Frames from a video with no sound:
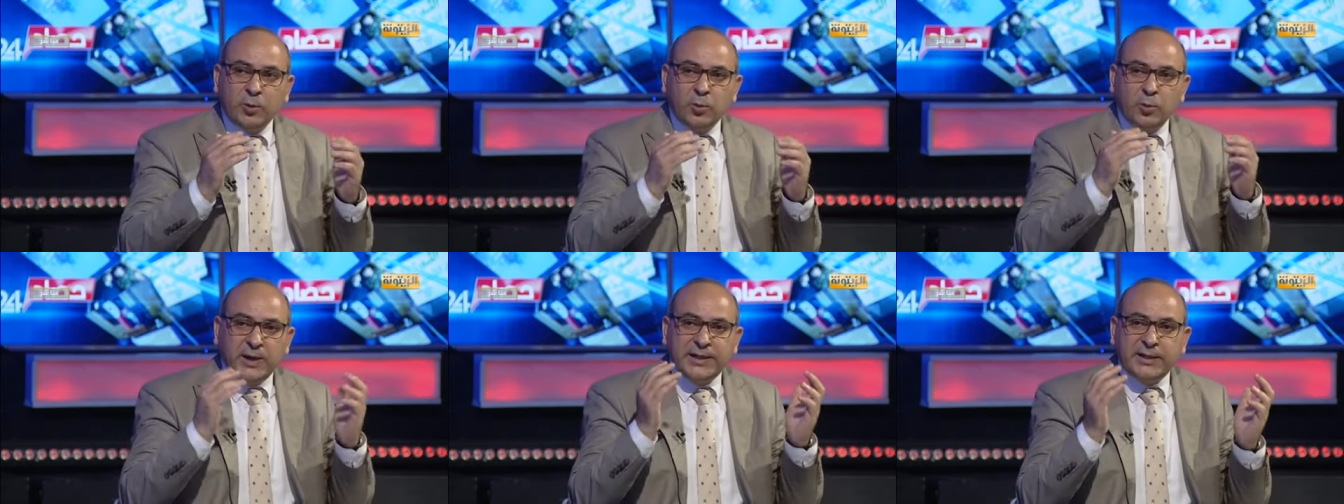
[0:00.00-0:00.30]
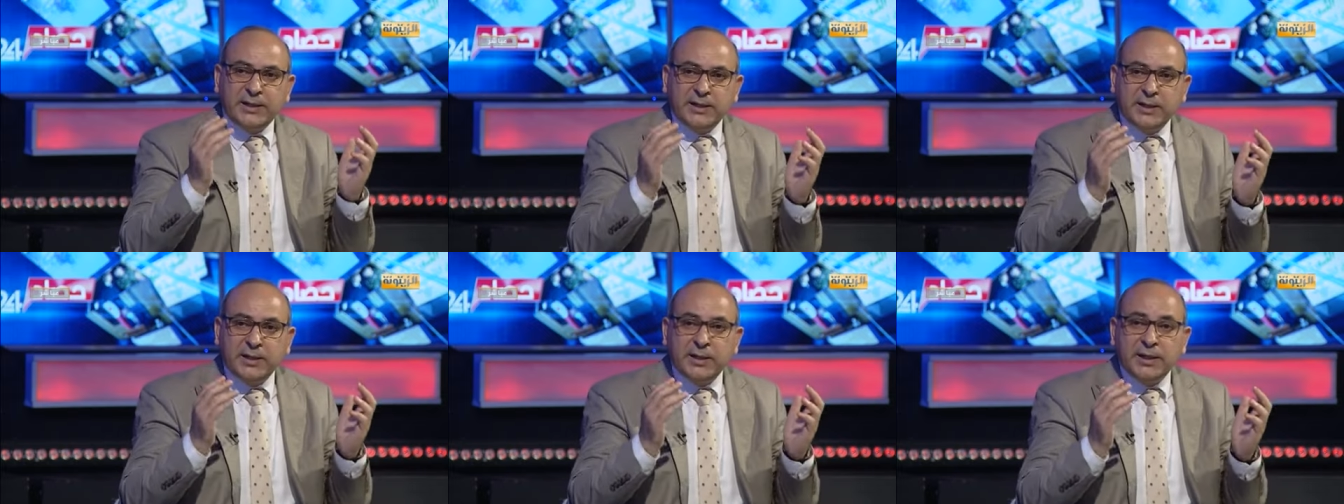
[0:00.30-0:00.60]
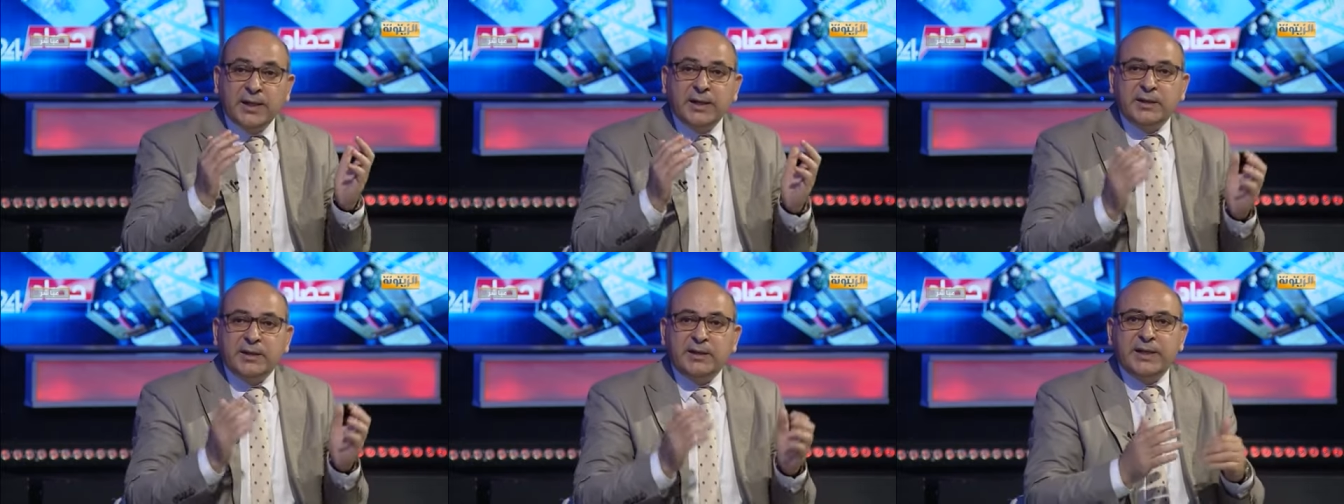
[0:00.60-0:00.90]

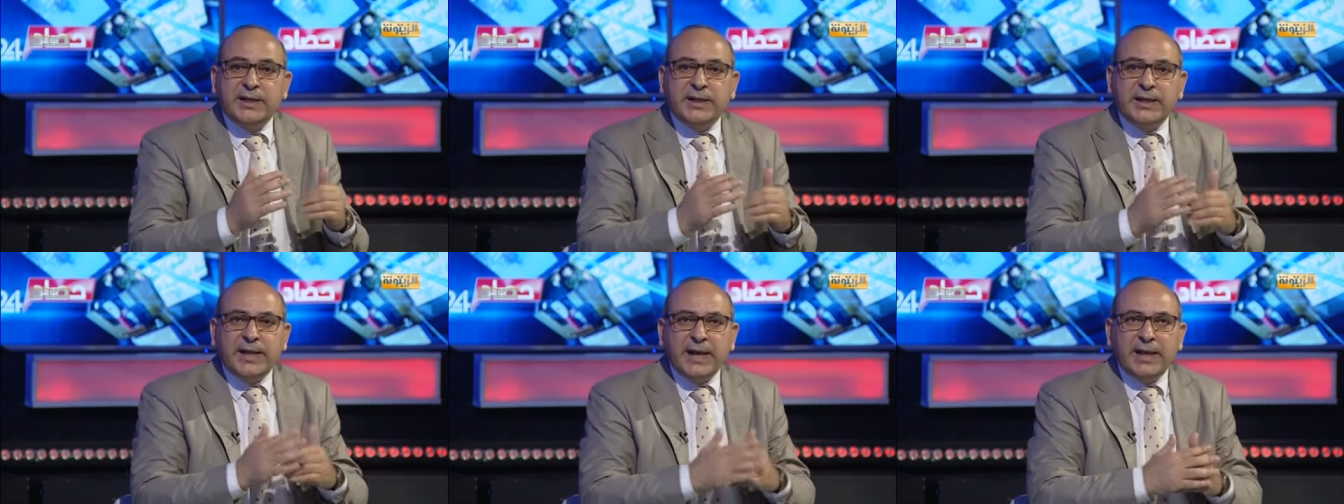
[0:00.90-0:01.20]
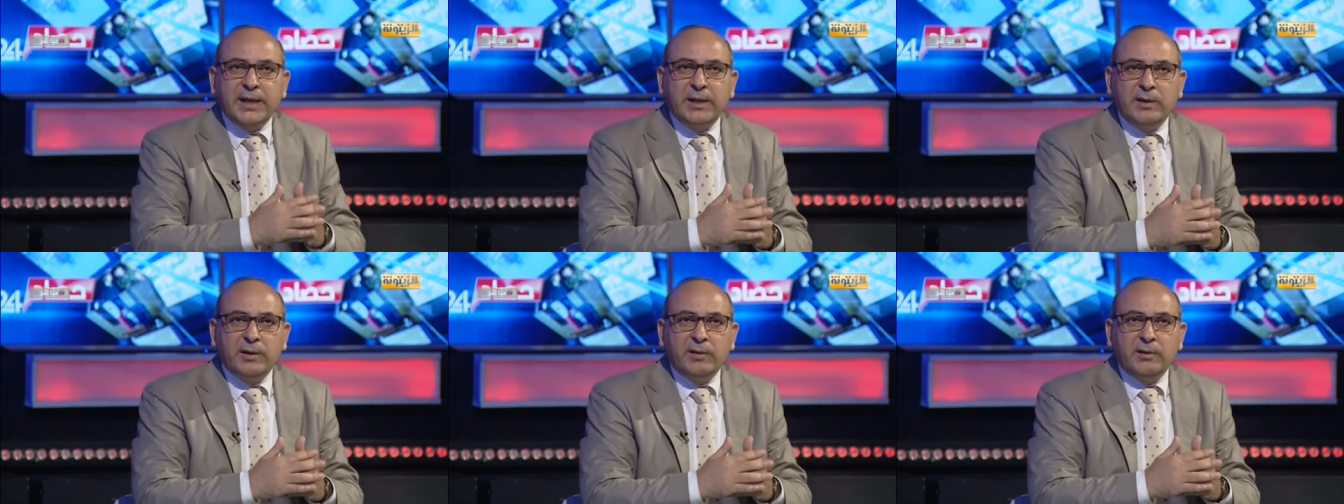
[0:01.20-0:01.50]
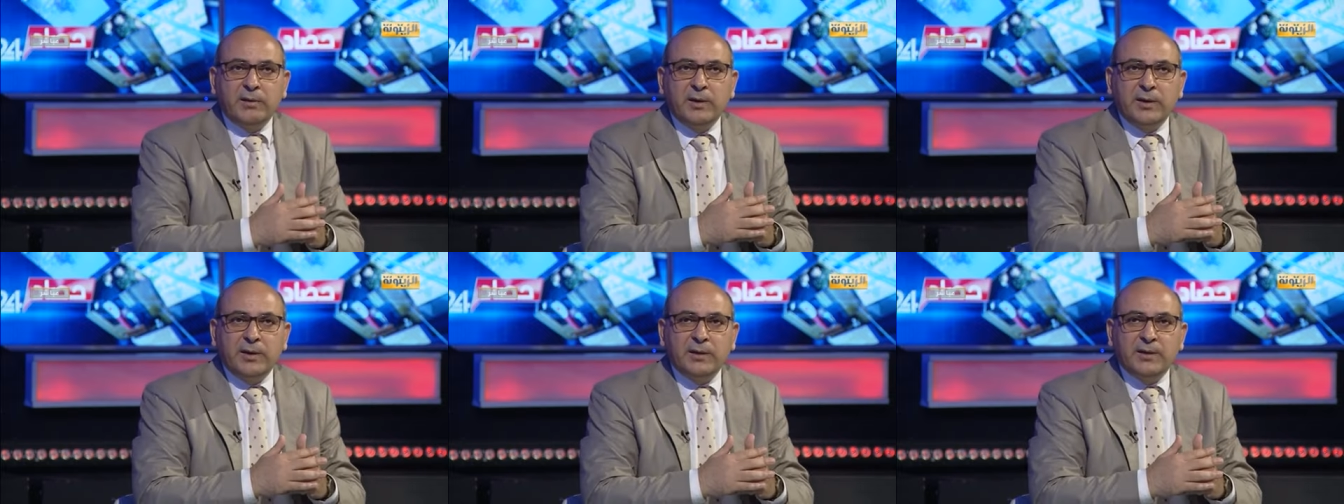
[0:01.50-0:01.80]

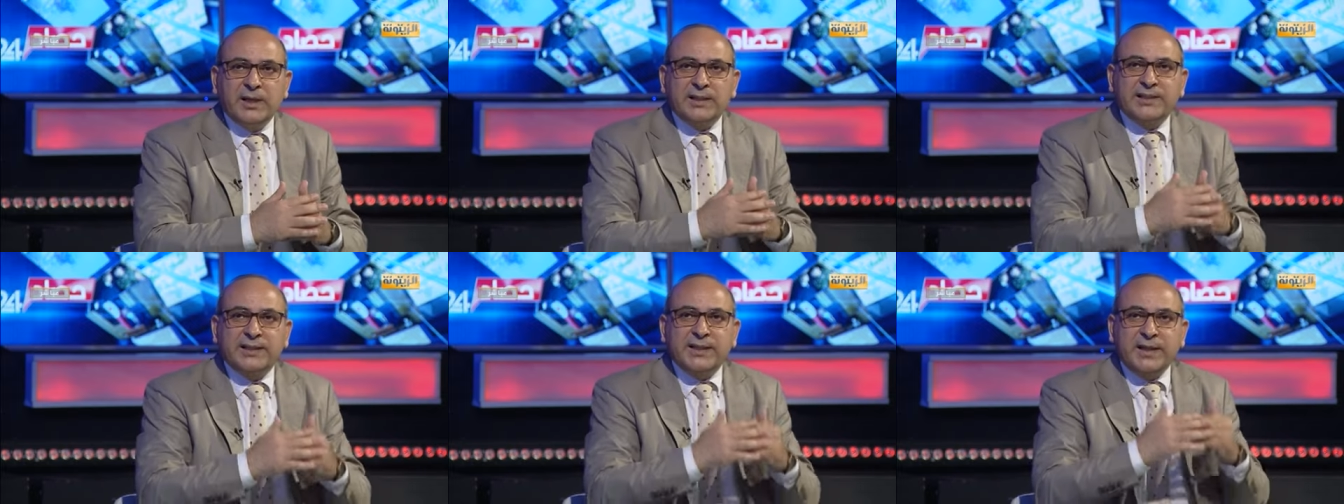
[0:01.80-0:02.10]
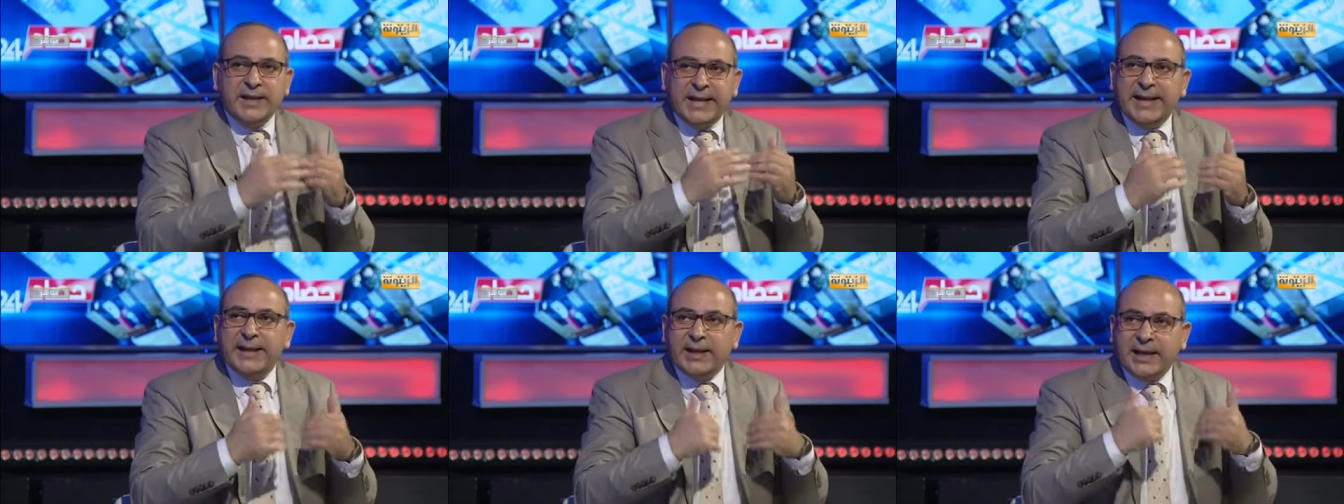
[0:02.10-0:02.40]
ولكي نصل